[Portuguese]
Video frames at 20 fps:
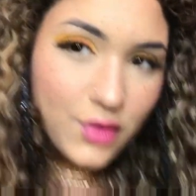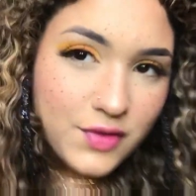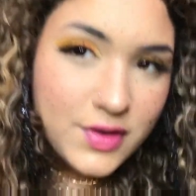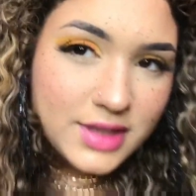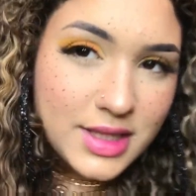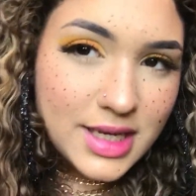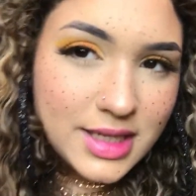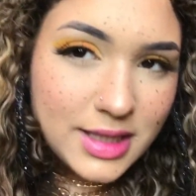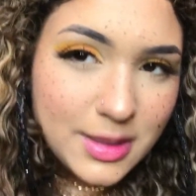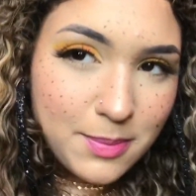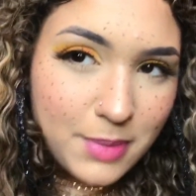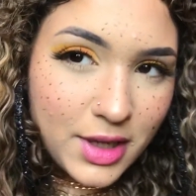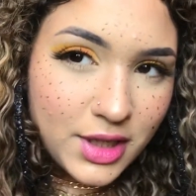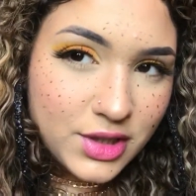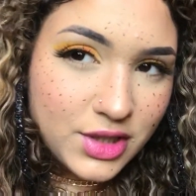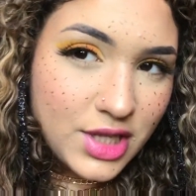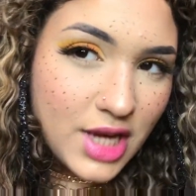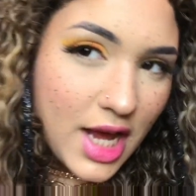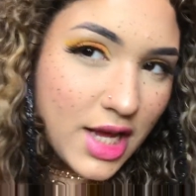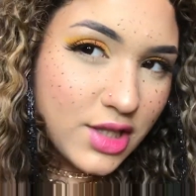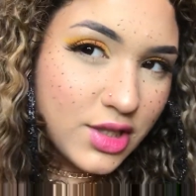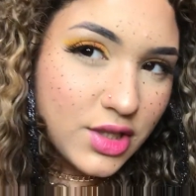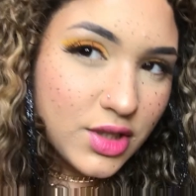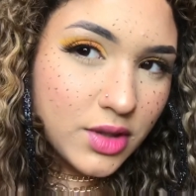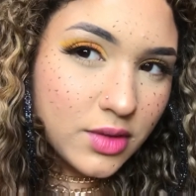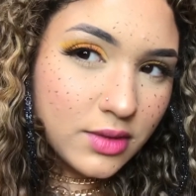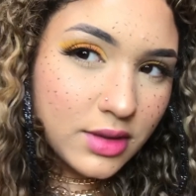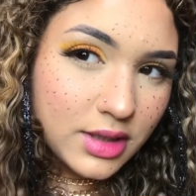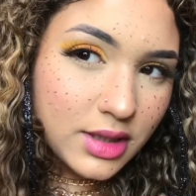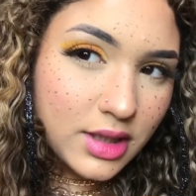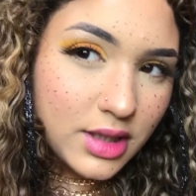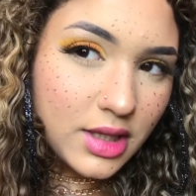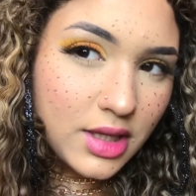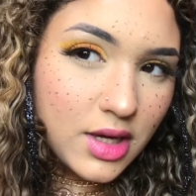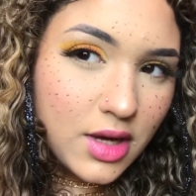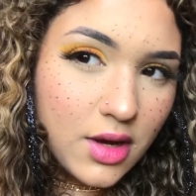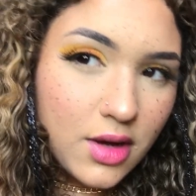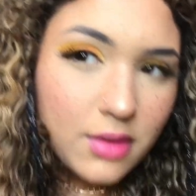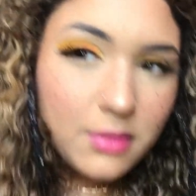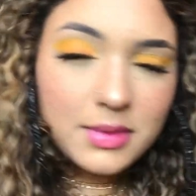fiz esse penteadinho
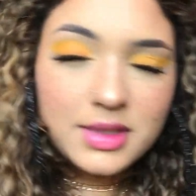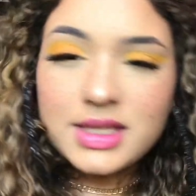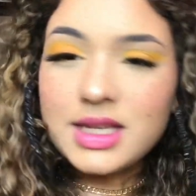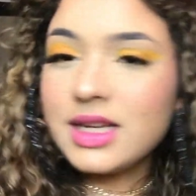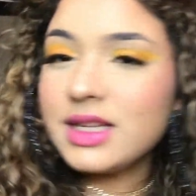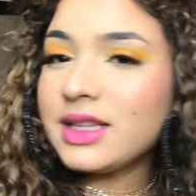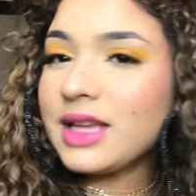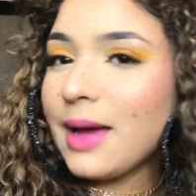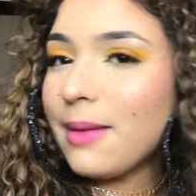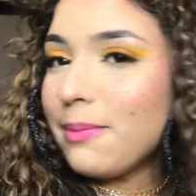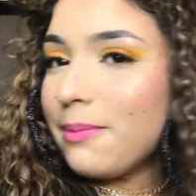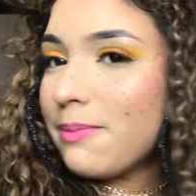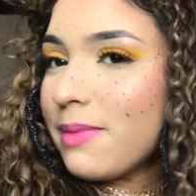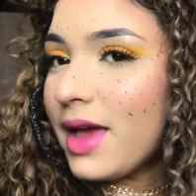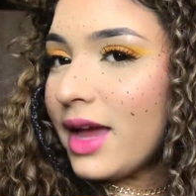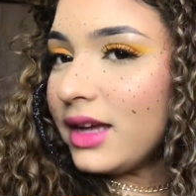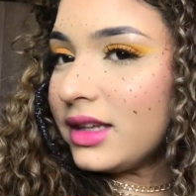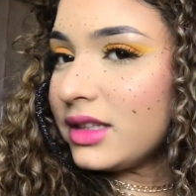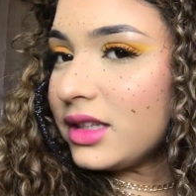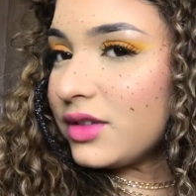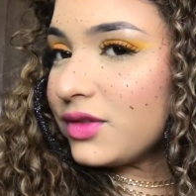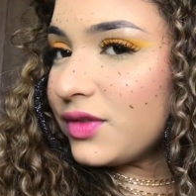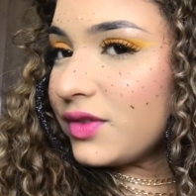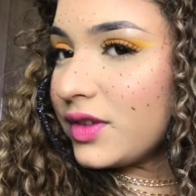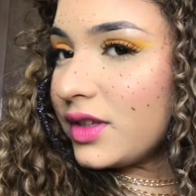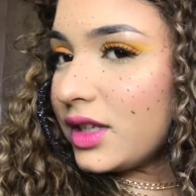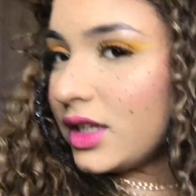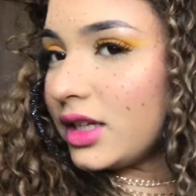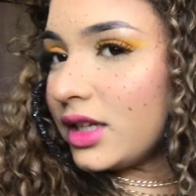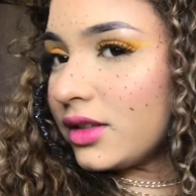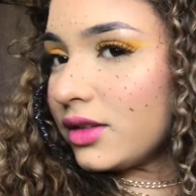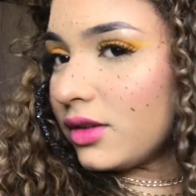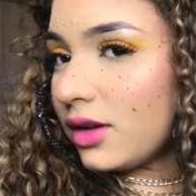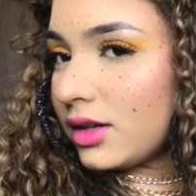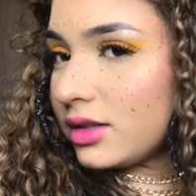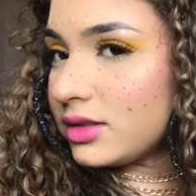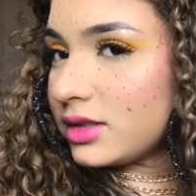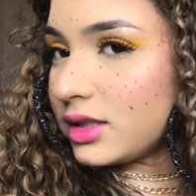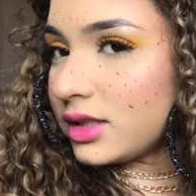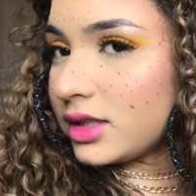aqui, ó, mas ele tá bem definido,
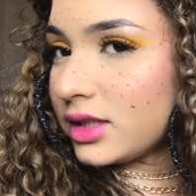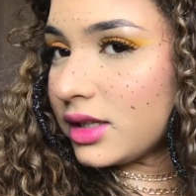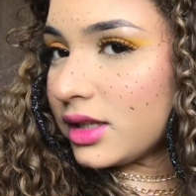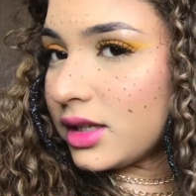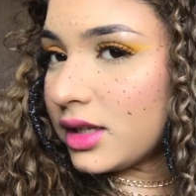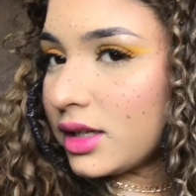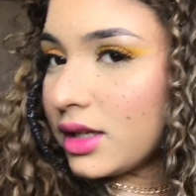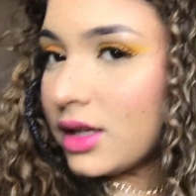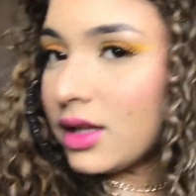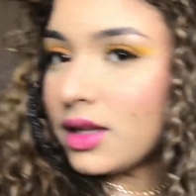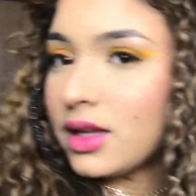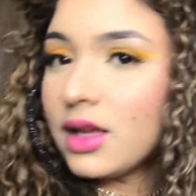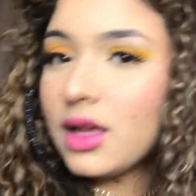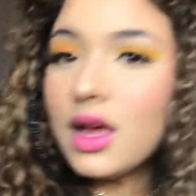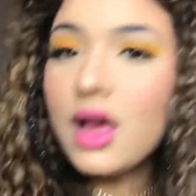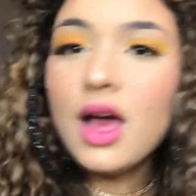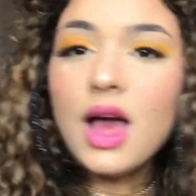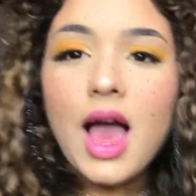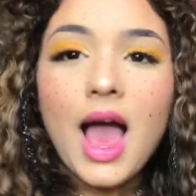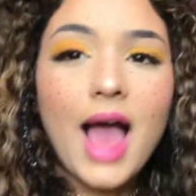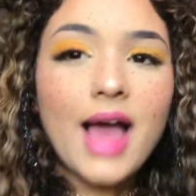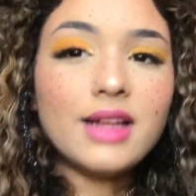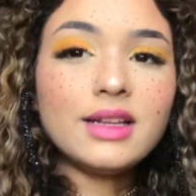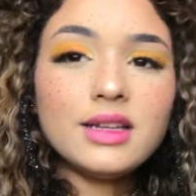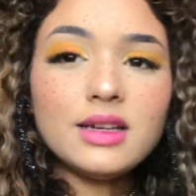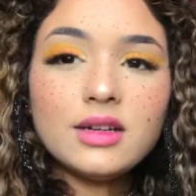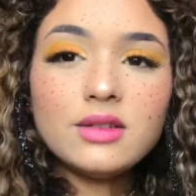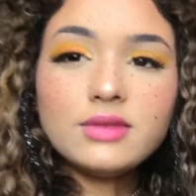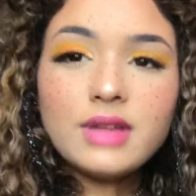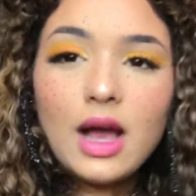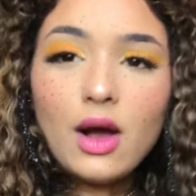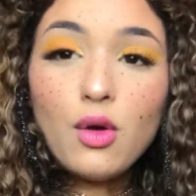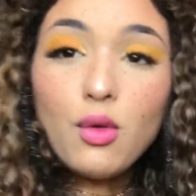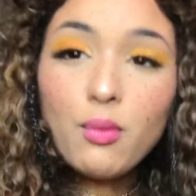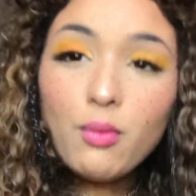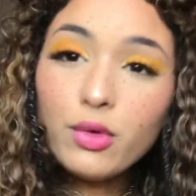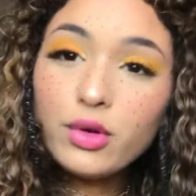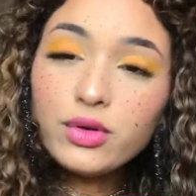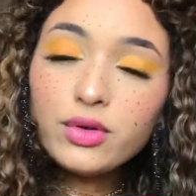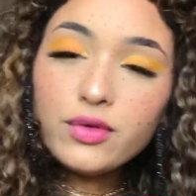olha isso aqui Ainda não tá
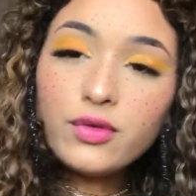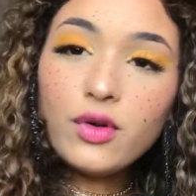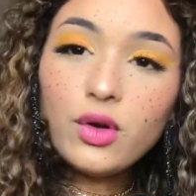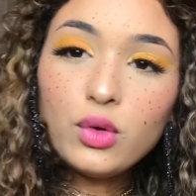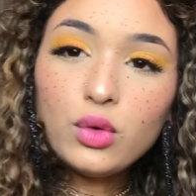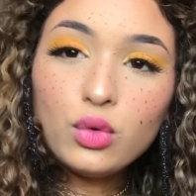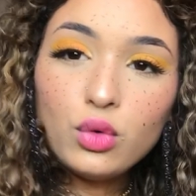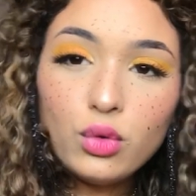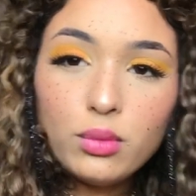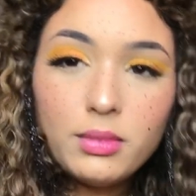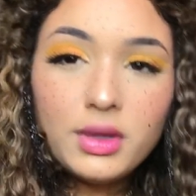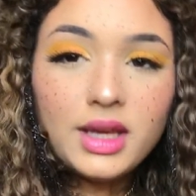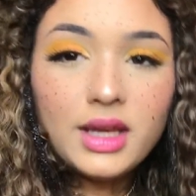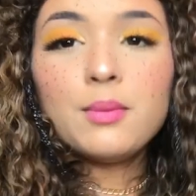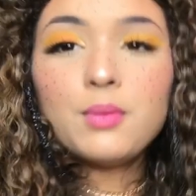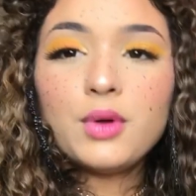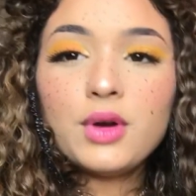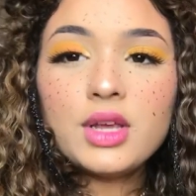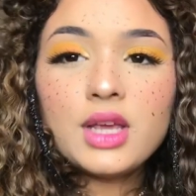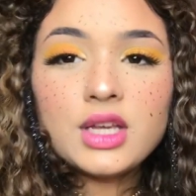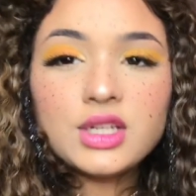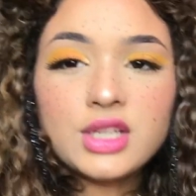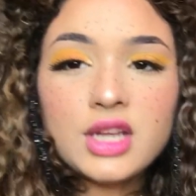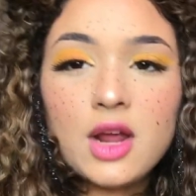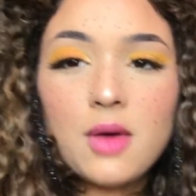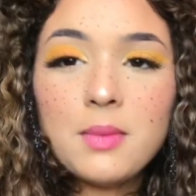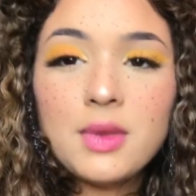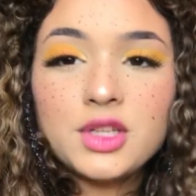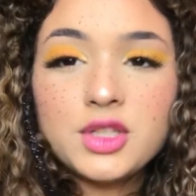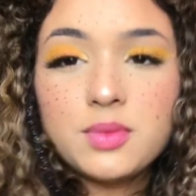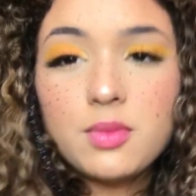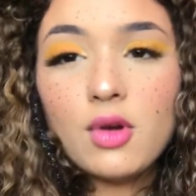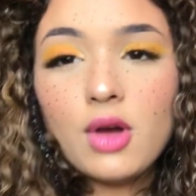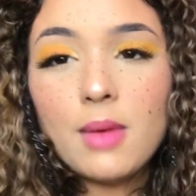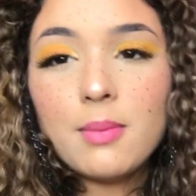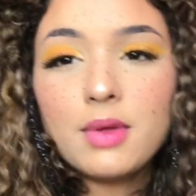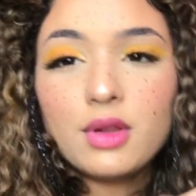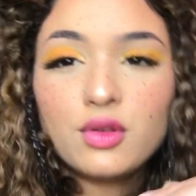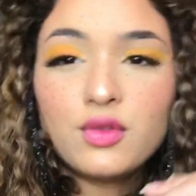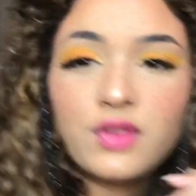com muito volume, porque geralmente meu
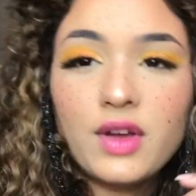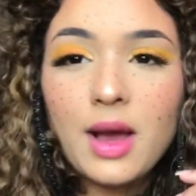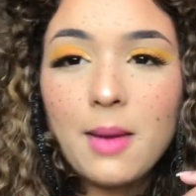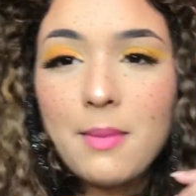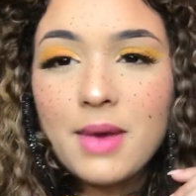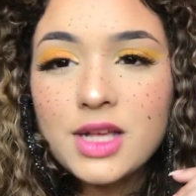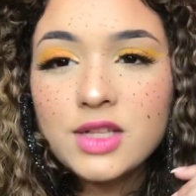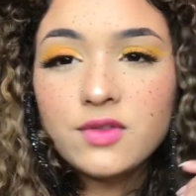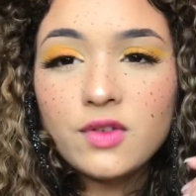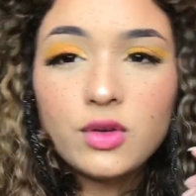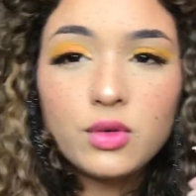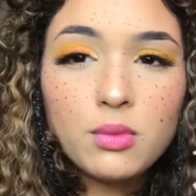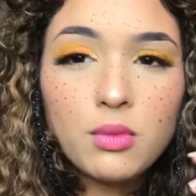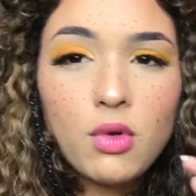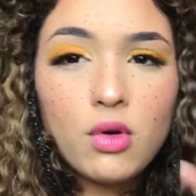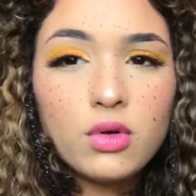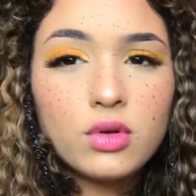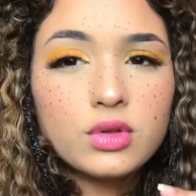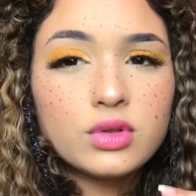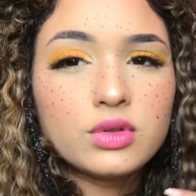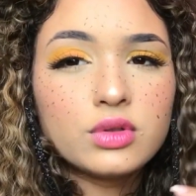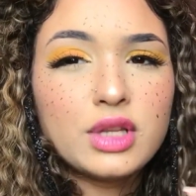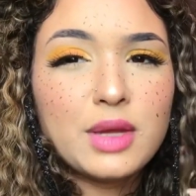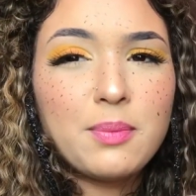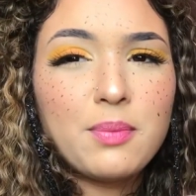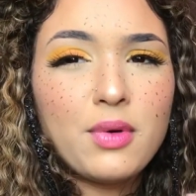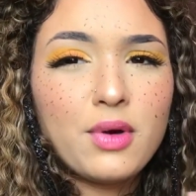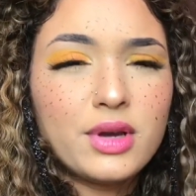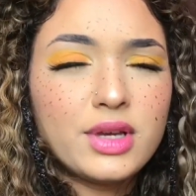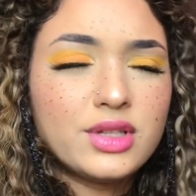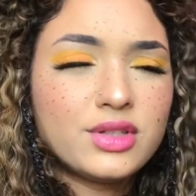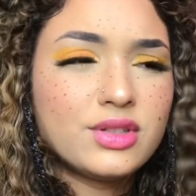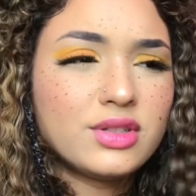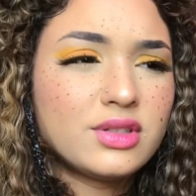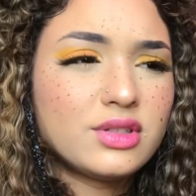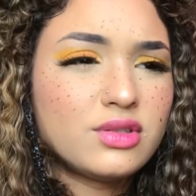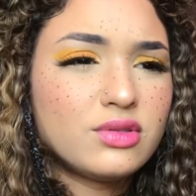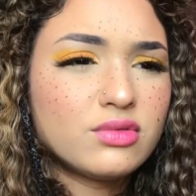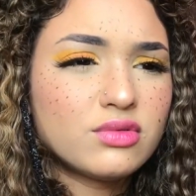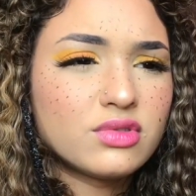cabelo fica mais volumoso
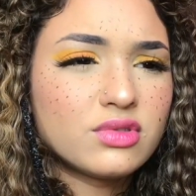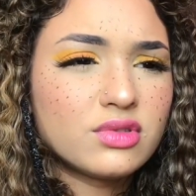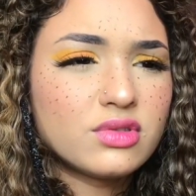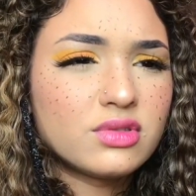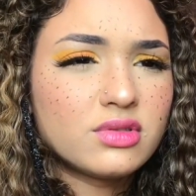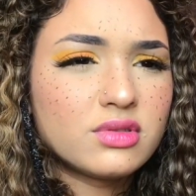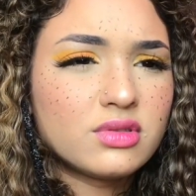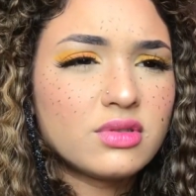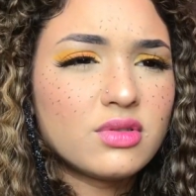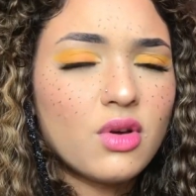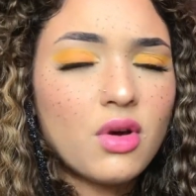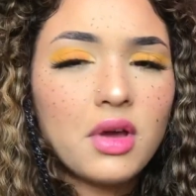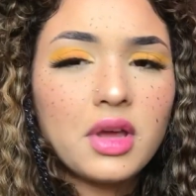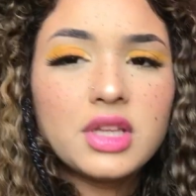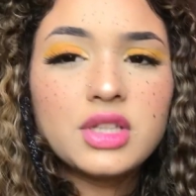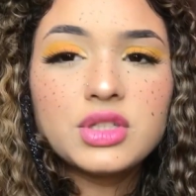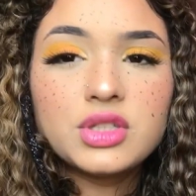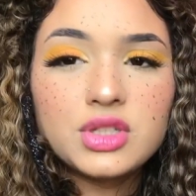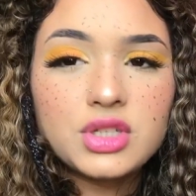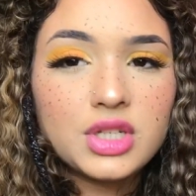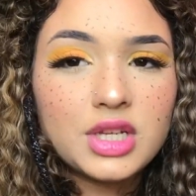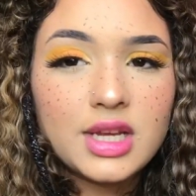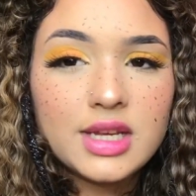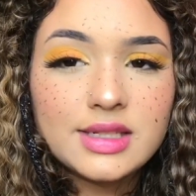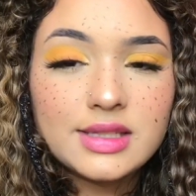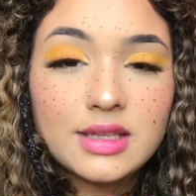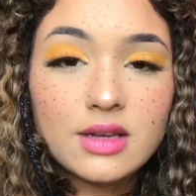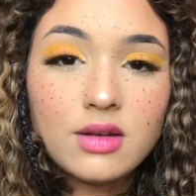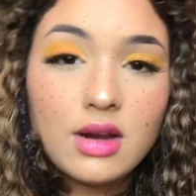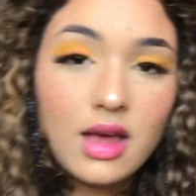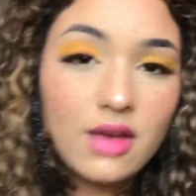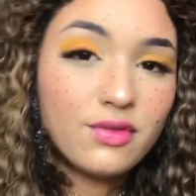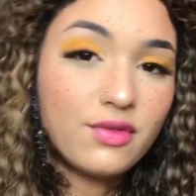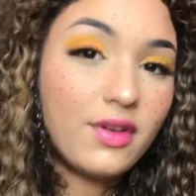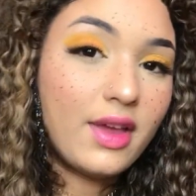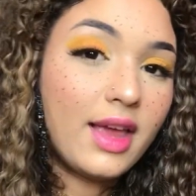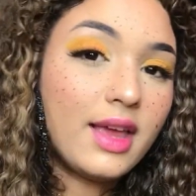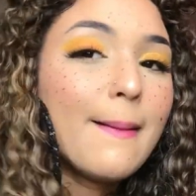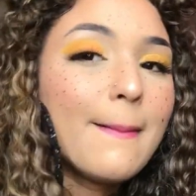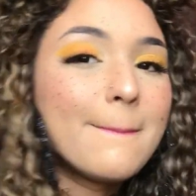depois de uns dois dias que eu
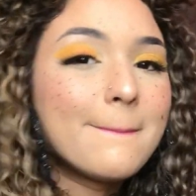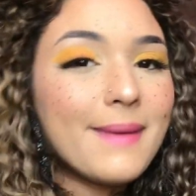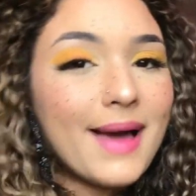lavei.